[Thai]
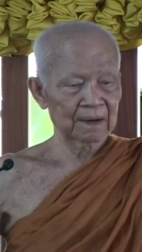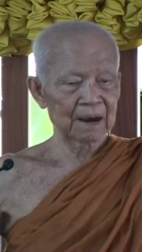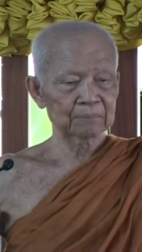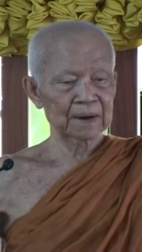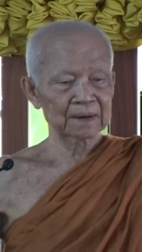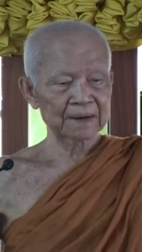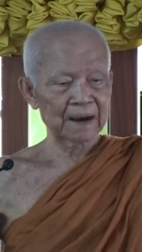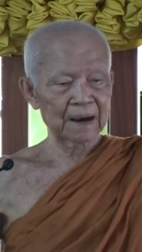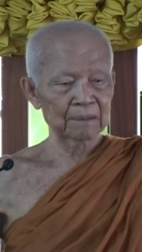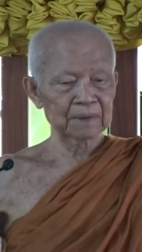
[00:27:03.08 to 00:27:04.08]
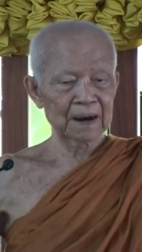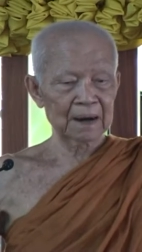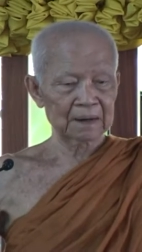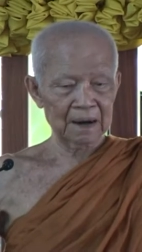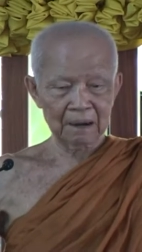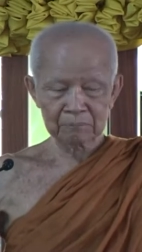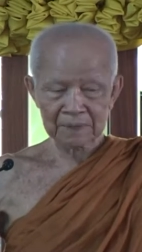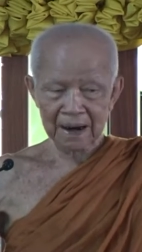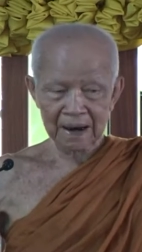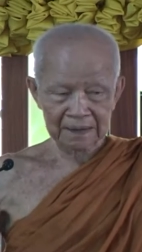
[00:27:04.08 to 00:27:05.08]
นำตั้งแต่อำนาจ
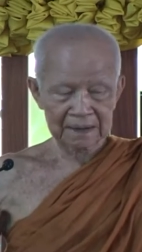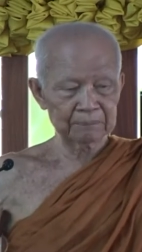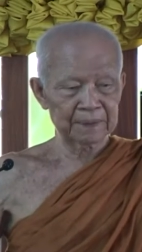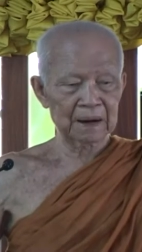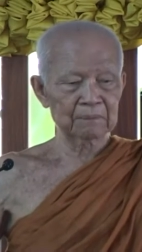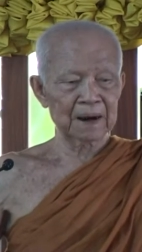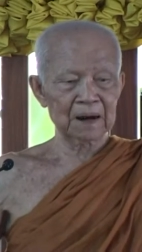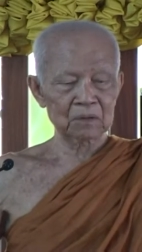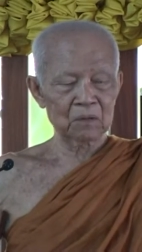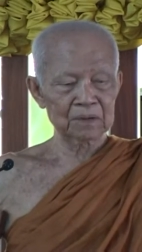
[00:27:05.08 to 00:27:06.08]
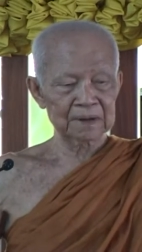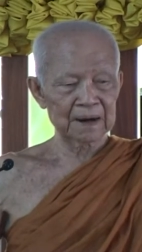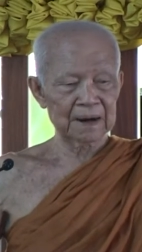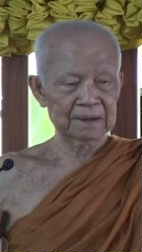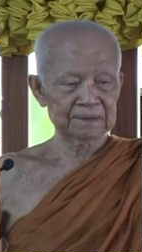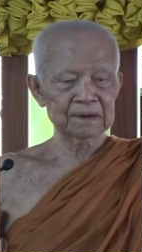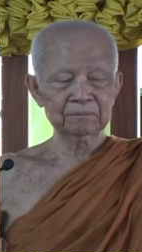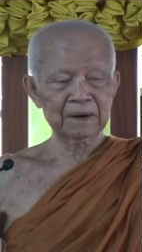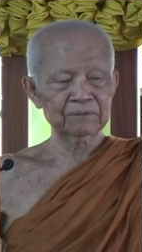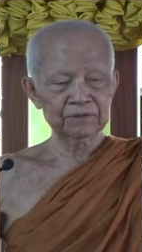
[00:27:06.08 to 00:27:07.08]
อำนาจนี้เป็นอำนาจของกิเลสซึ่ง
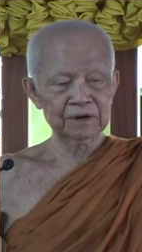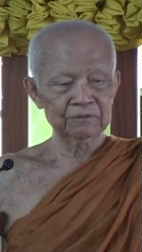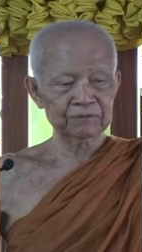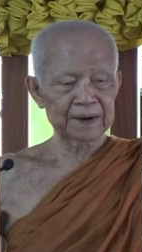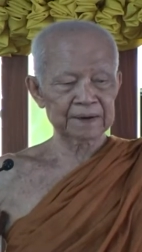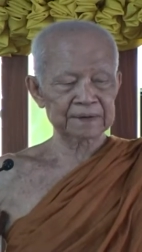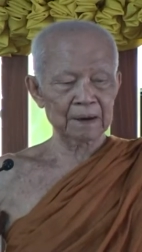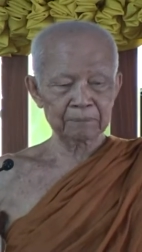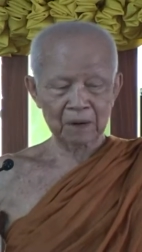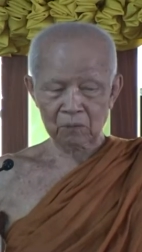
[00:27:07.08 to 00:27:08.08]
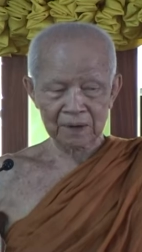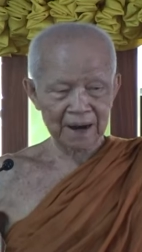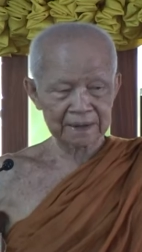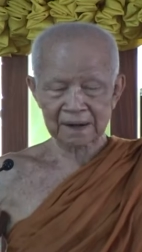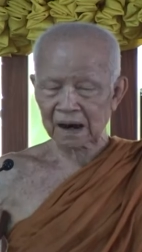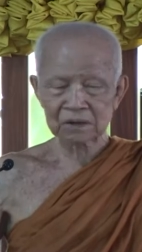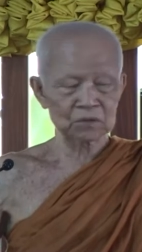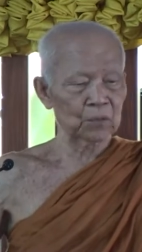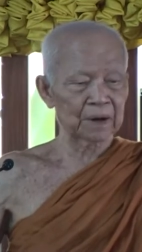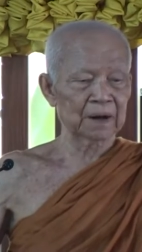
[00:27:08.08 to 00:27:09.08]
เป็นฝืนไฟจะเผาได้ทั้ง
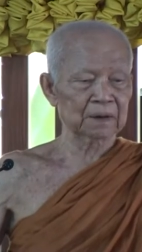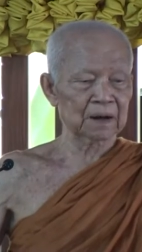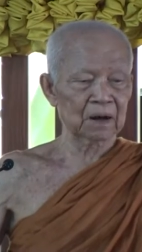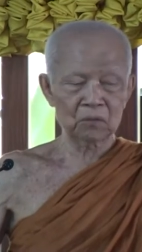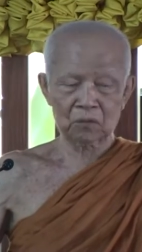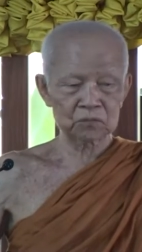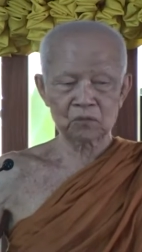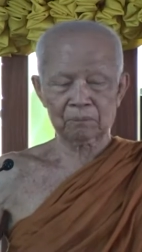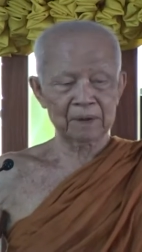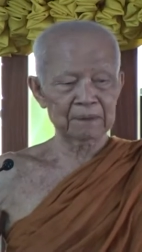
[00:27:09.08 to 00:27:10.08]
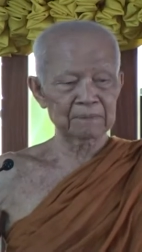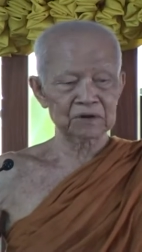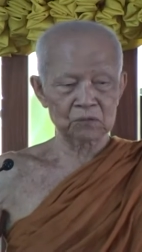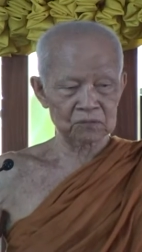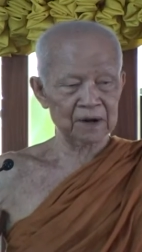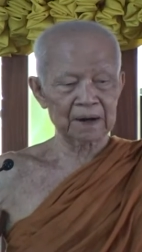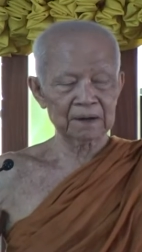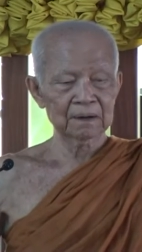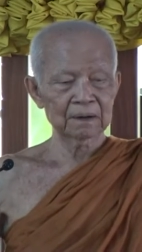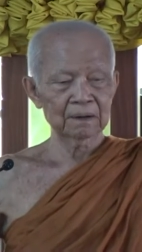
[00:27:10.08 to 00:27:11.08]
ตัวเองและโลกทั่วไปไม่สงสัย
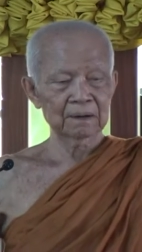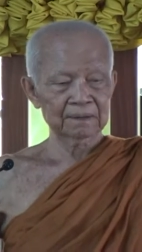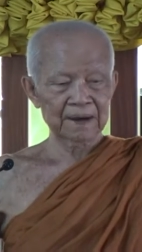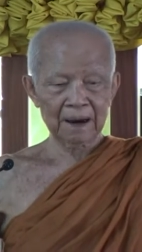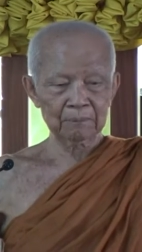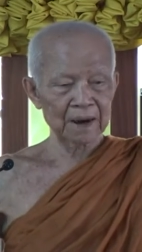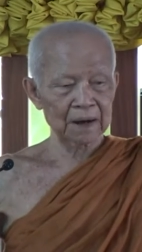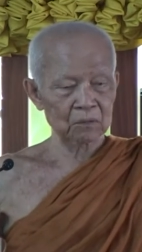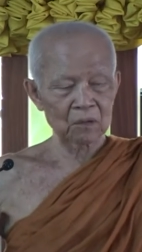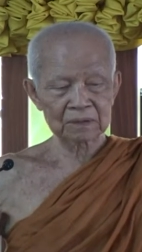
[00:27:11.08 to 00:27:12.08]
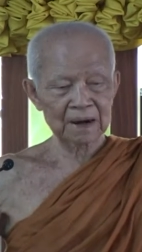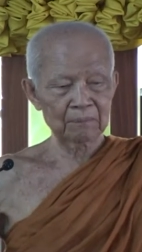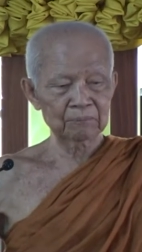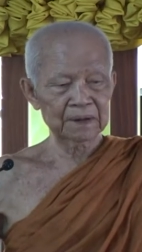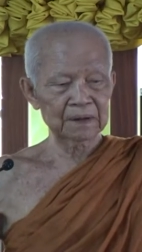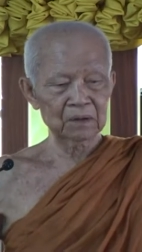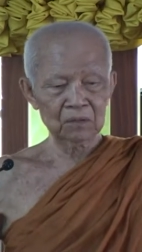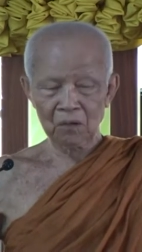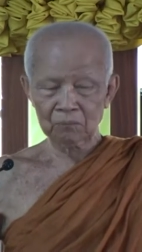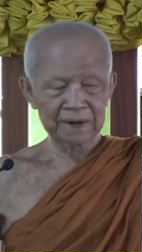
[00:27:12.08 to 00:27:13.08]
แต่อำนาจของธรรมนี้
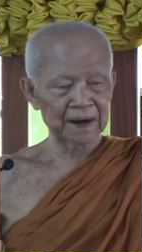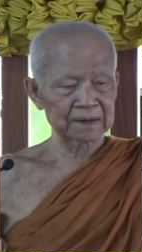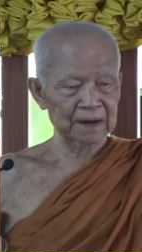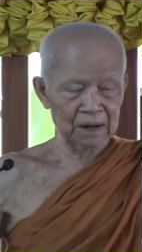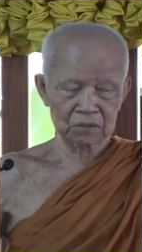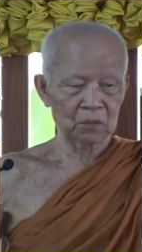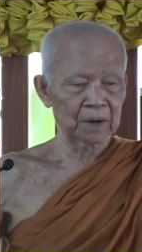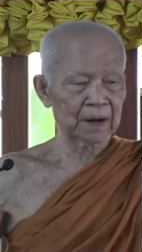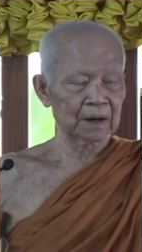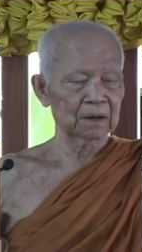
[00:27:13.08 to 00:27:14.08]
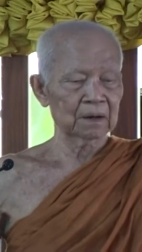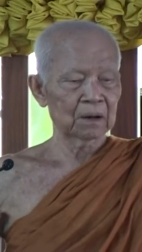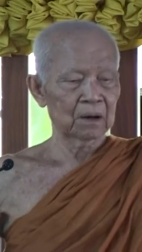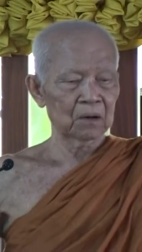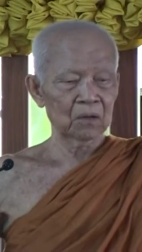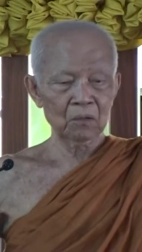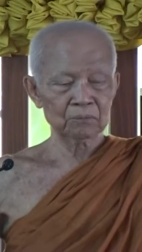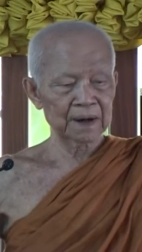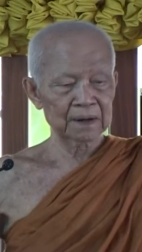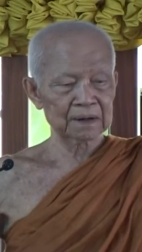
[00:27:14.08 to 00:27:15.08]
ร่มเย็นทั้งตัวเองร่ม
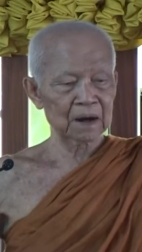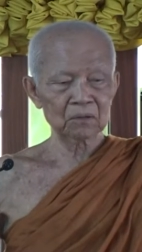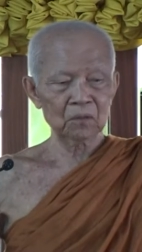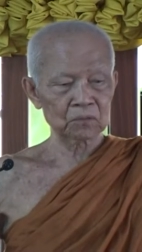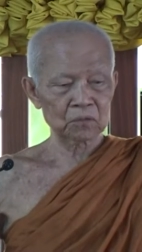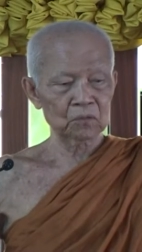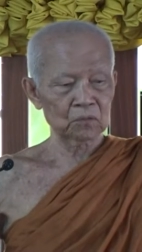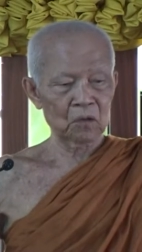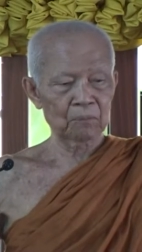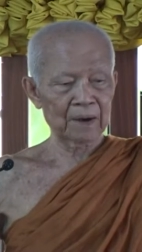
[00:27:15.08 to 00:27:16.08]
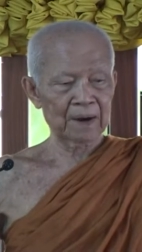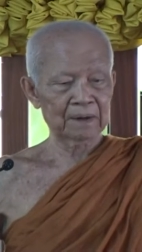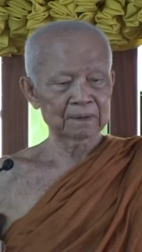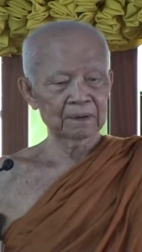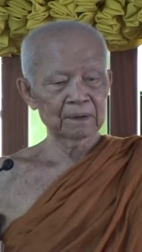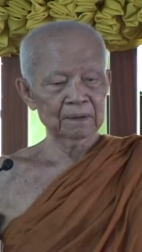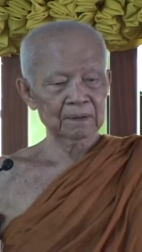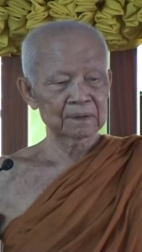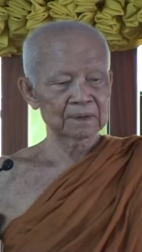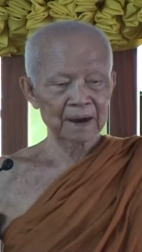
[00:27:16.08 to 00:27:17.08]
เย็นทั้งโลกทั่วๆไป
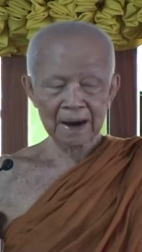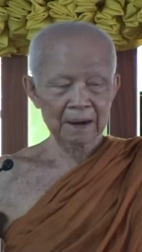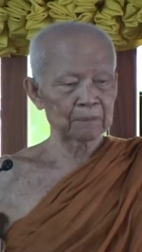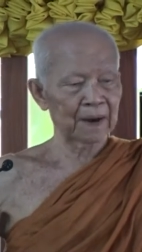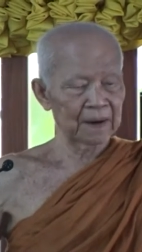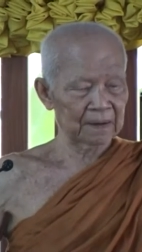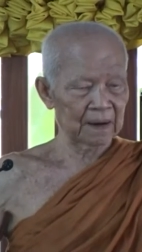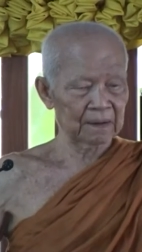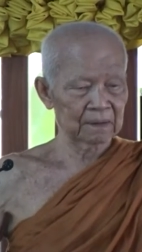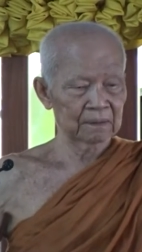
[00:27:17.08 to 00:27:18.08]
คือให้อภัยกัน